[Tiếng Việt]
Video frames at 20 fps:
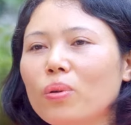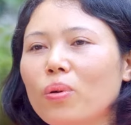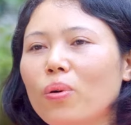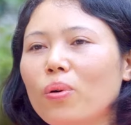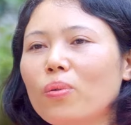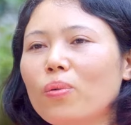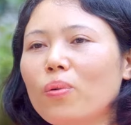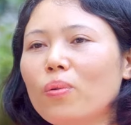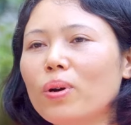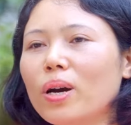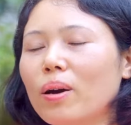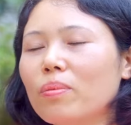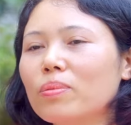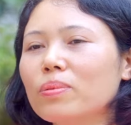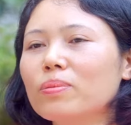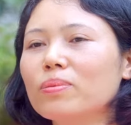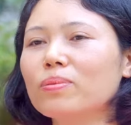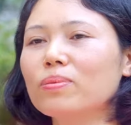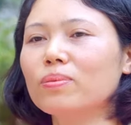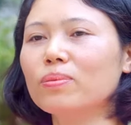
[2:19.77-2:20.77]
tôi cũng gặp
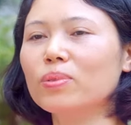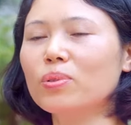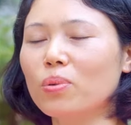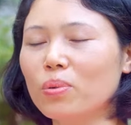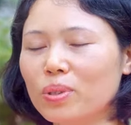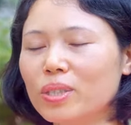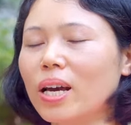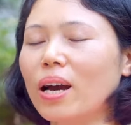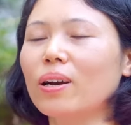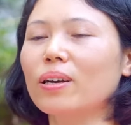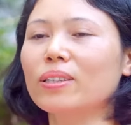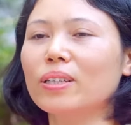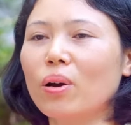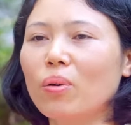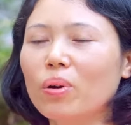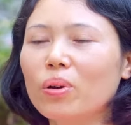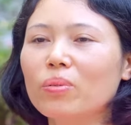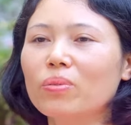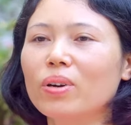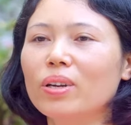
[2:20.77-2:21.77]
trục trặc
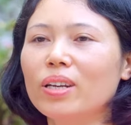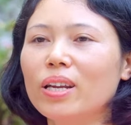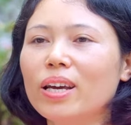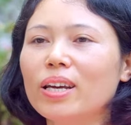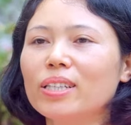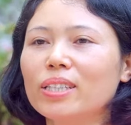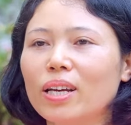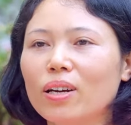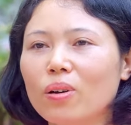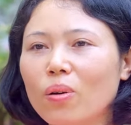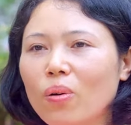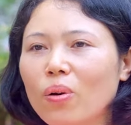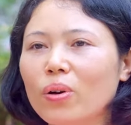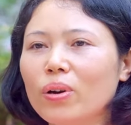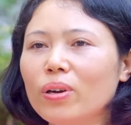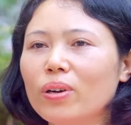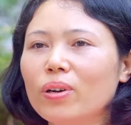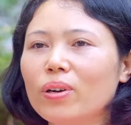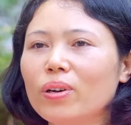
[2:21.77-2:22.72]
trong cái vấn đề chăn gối